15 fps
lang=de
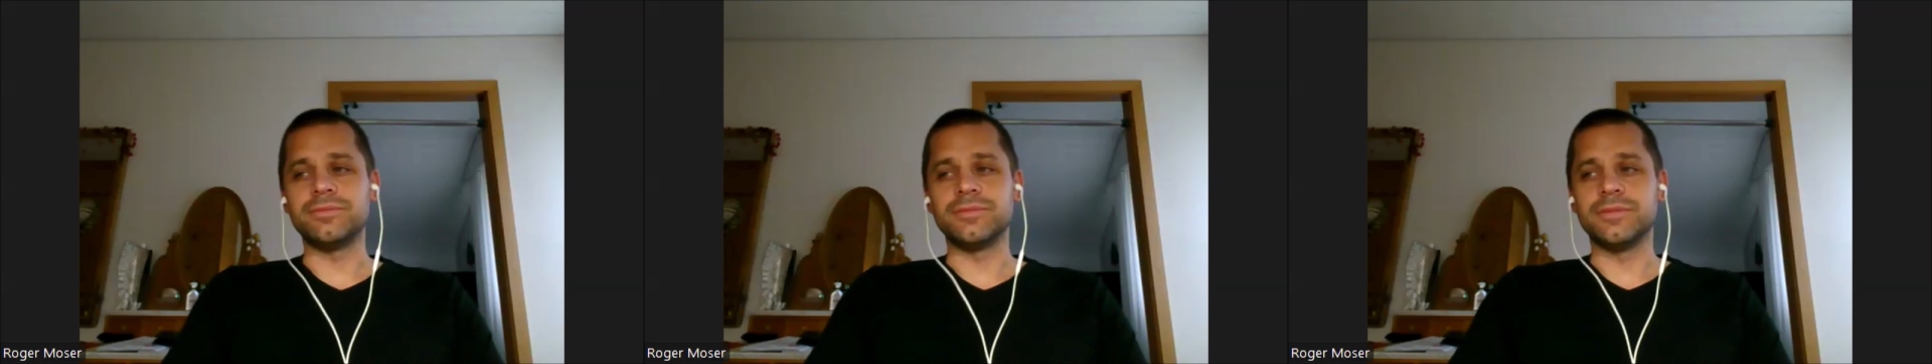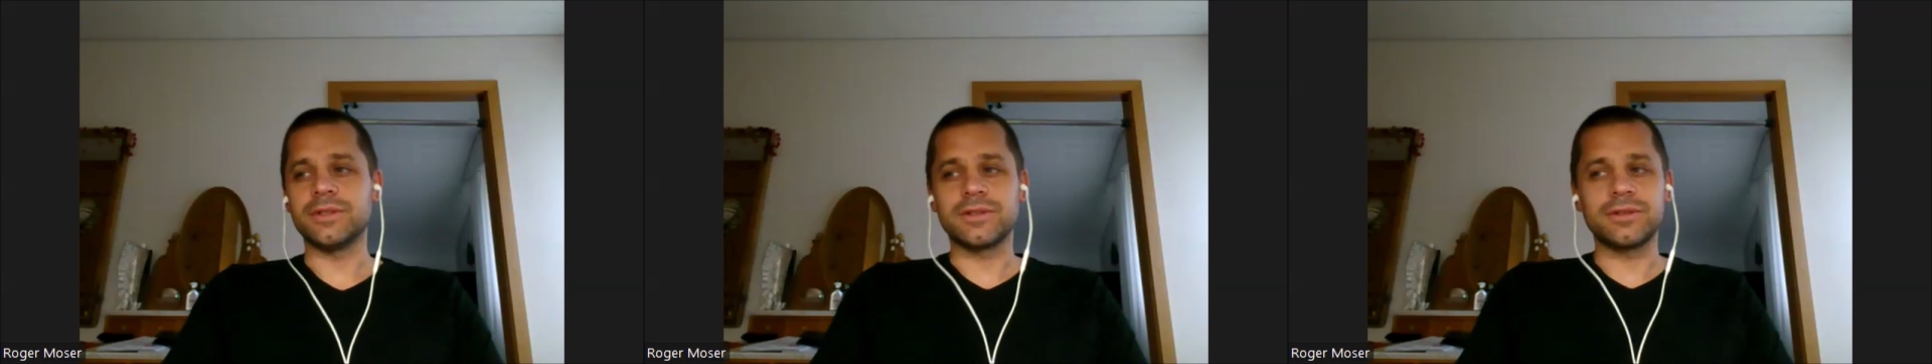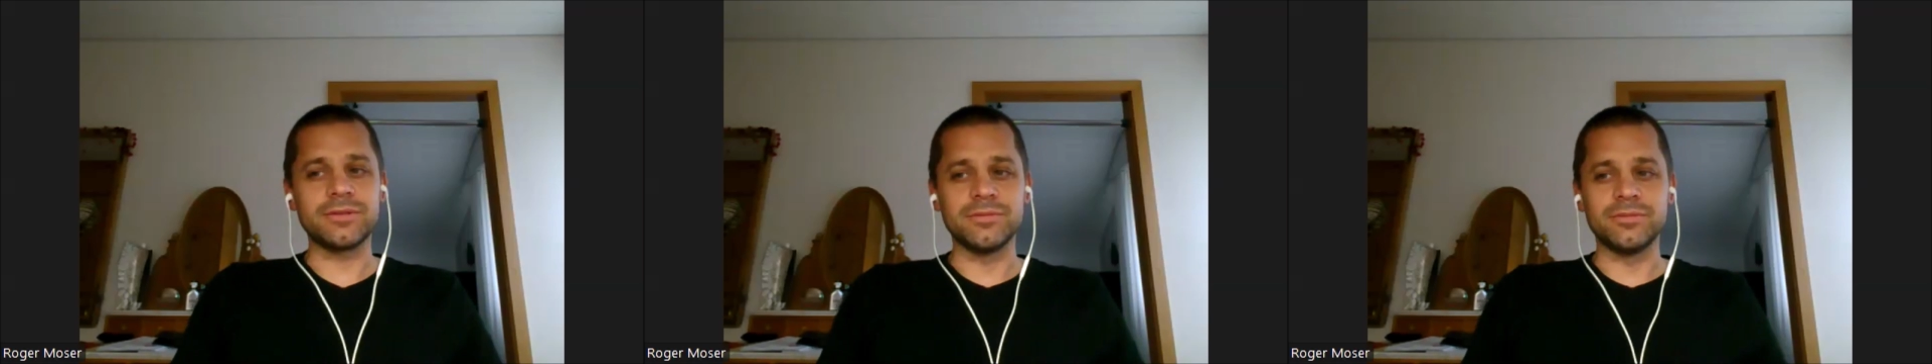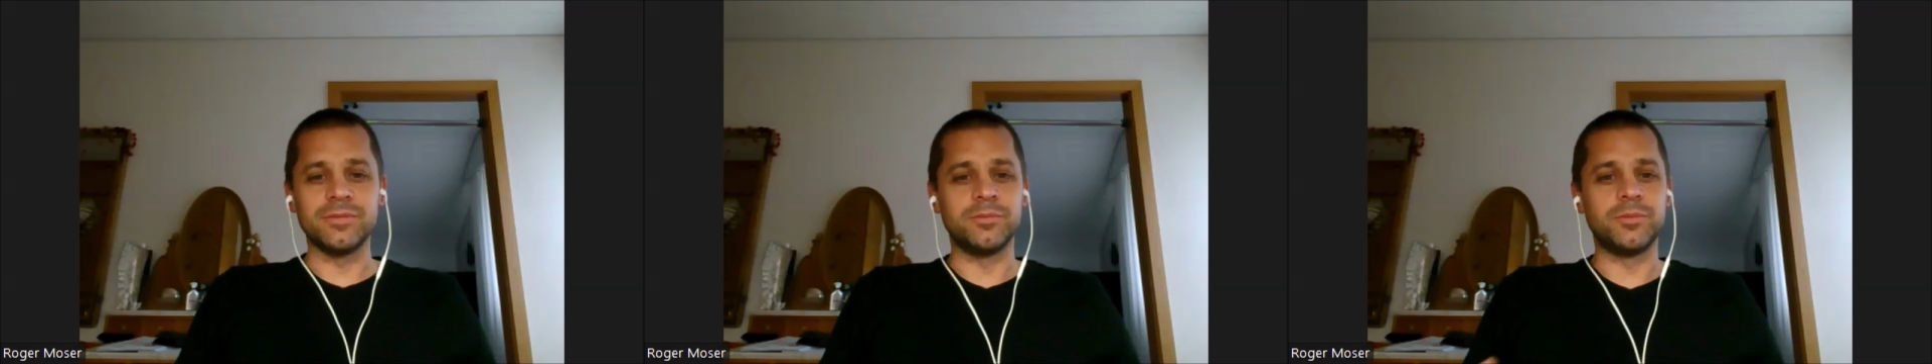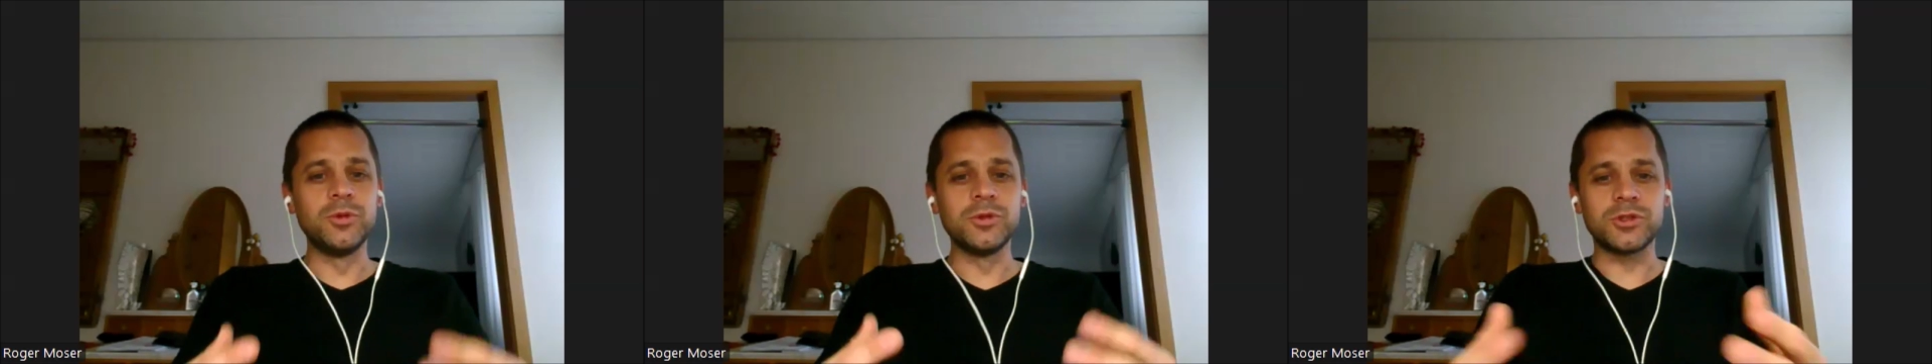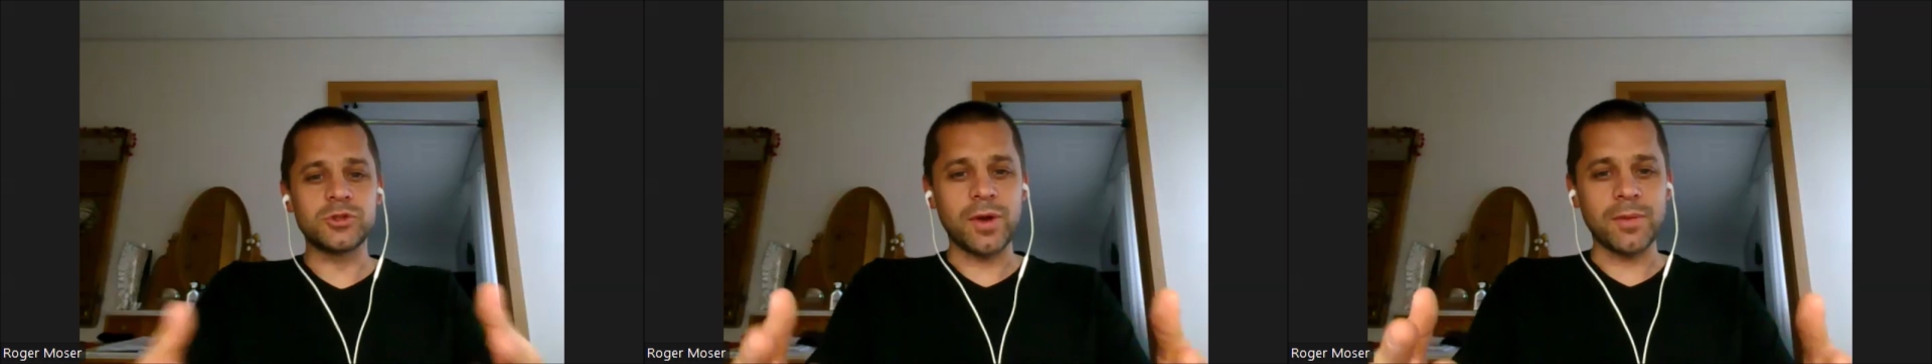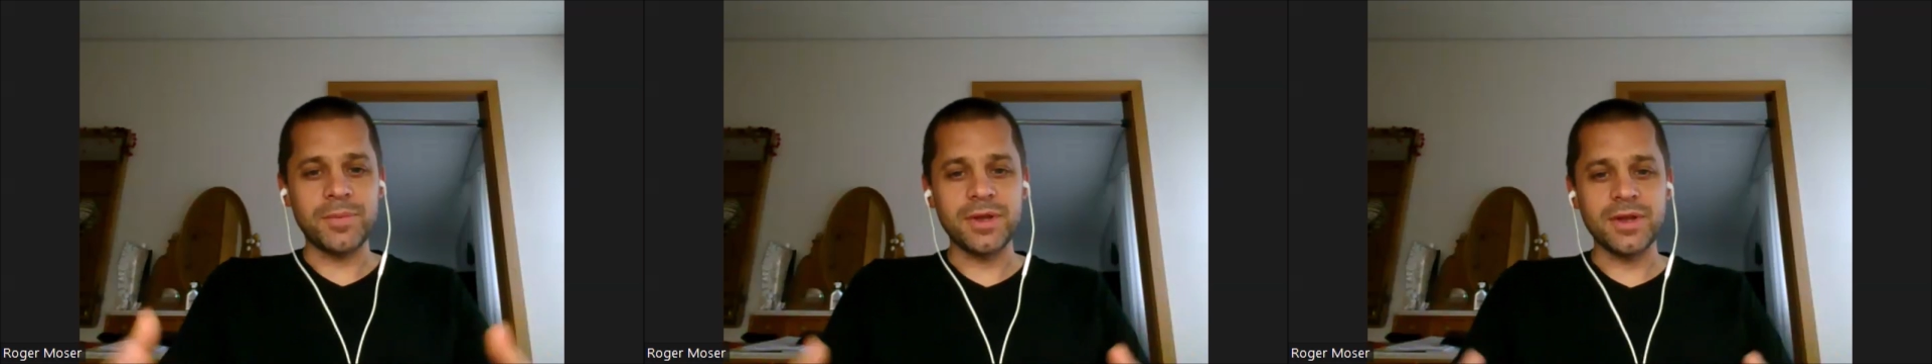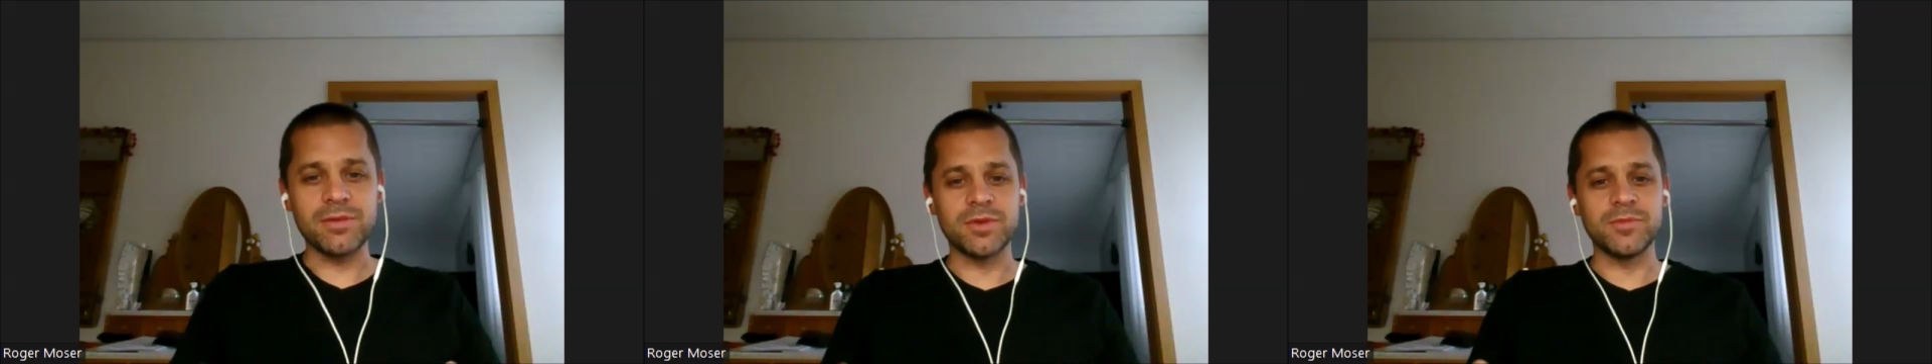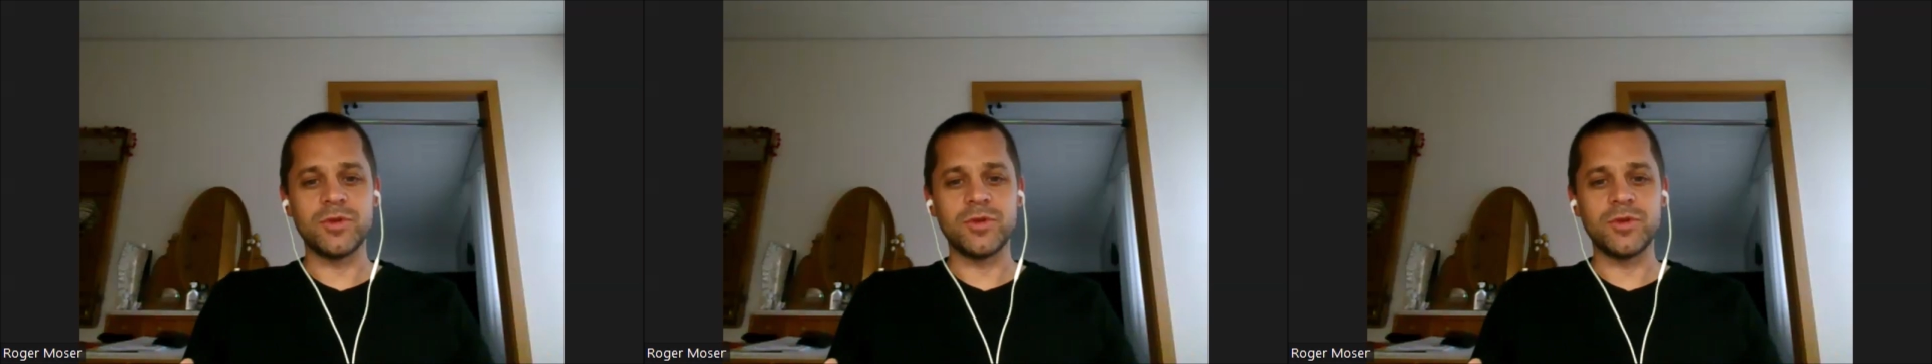ja, Bootstrapping,